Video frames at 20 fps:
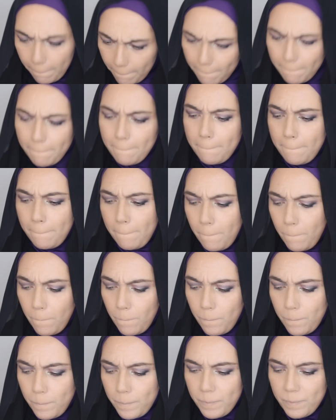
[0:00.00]
Hmm,
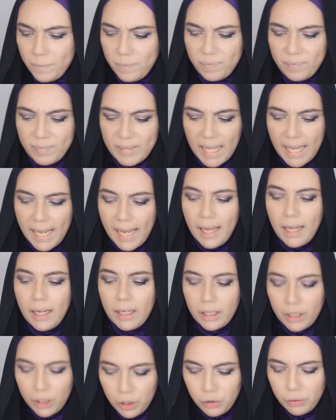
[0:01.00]

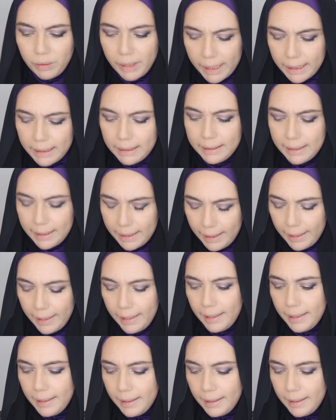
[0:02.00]
keren deh.